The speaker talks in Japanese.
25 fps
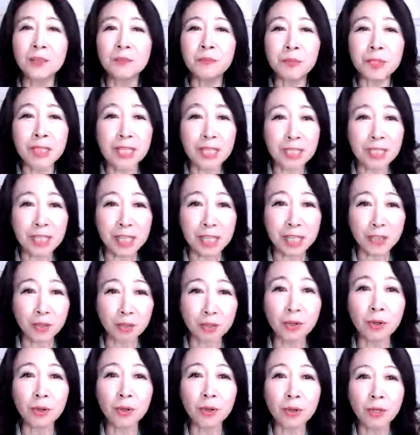皆さん
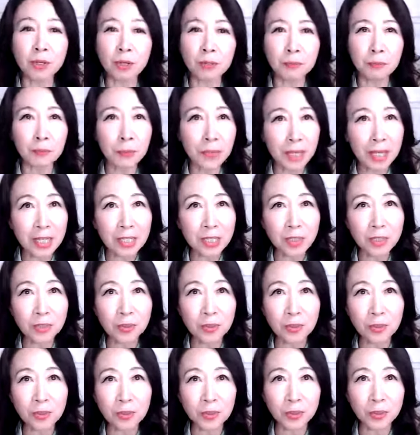のプラス
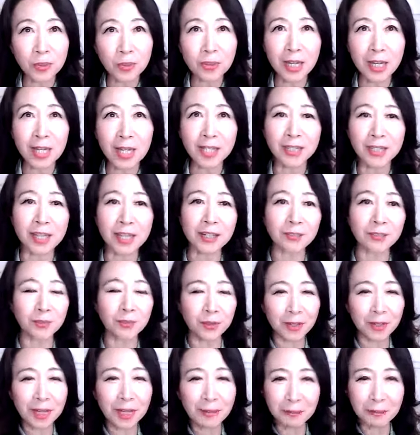の習慣になる
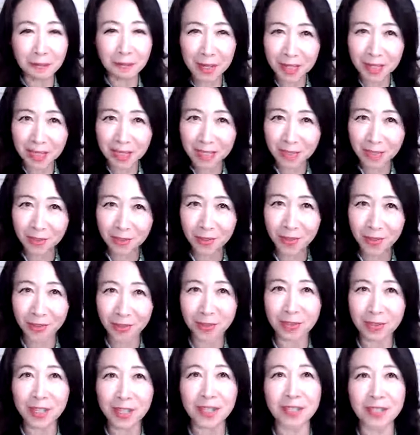のか、マイナスの
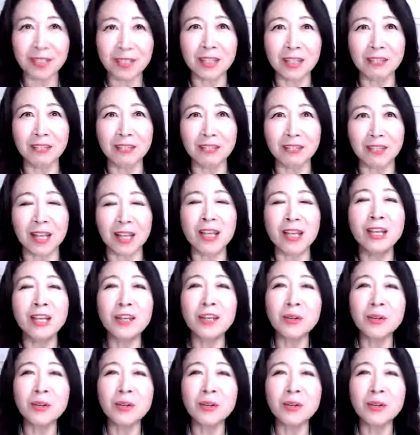習慣になるのか、